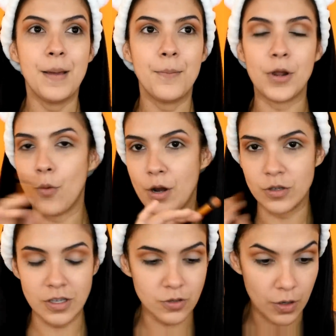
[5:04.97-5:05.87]
Pero bueno,
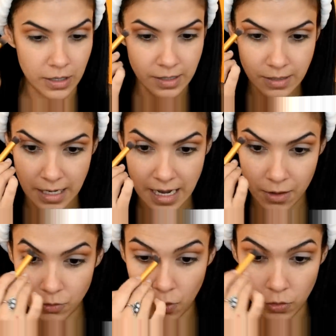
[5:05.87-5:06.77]
esa es harina
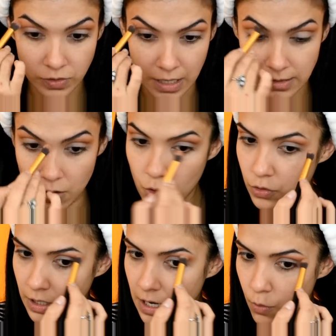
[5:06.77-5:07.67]
de otro costal y se los
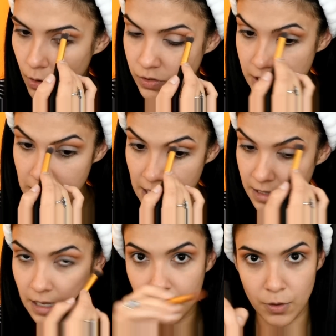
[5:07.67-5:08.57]
contaré luego si
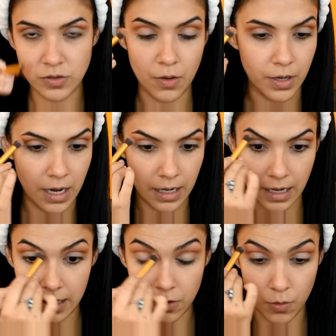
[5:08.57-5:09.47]
quieren, déjenmelo saber en la
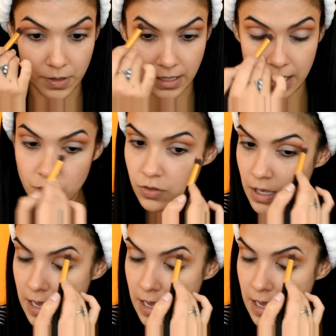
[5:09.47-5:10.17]
caja de comentarios.